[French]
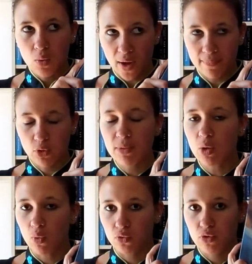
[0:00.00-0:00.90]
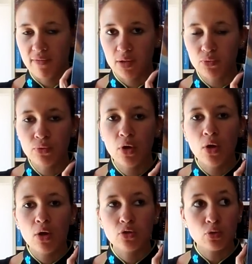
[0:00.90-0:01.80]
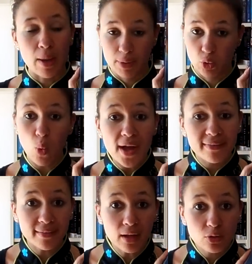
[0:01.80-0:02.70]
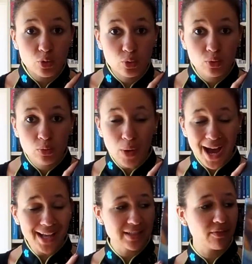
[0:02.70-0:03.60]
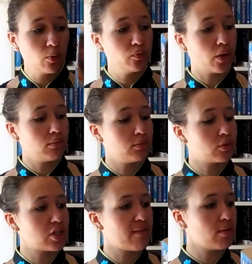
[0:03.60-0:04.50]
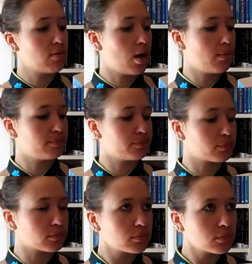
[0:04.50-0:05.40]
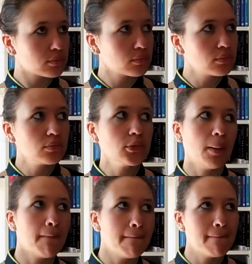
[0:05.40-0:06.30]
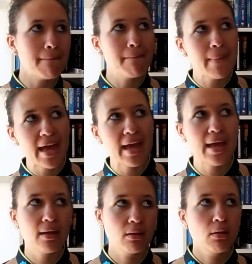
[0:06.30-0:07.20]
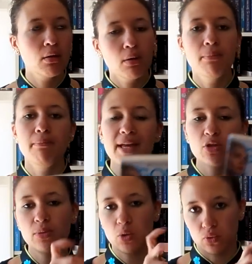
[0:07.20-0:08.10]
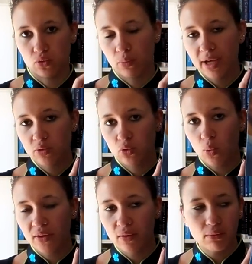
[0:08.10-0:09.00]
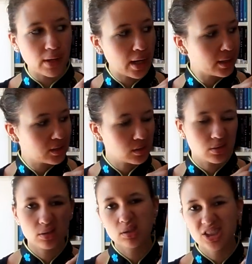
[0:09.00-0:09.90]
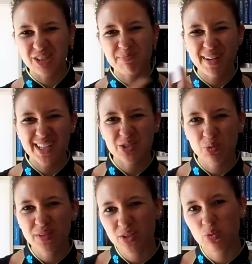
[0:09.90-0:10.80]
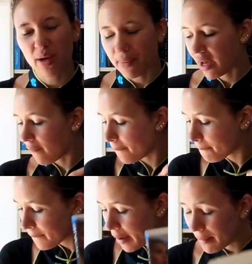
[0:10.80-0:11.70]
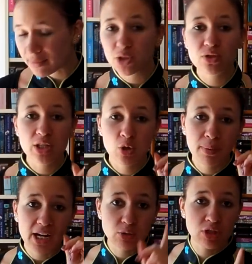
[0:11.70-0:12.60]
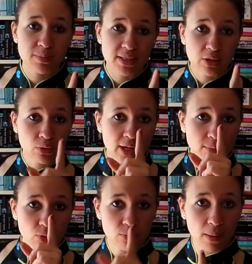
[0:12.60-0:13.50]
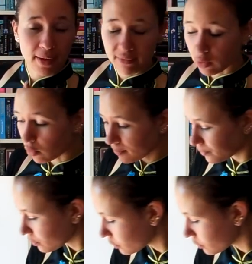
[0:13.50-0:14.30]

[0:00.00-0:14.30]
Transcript: Ouais, 2011, je l'avais lu. Eh ben, trois ans du coup Ouah, Ça fait longtemps Parce que je l'avais lu en mai, mai 2011. Donc presque trois ans, voilà. Et j'ai pas un souvenir super marquant. Même si je sais que par la suite, il se passe des trucs absolument merveilleux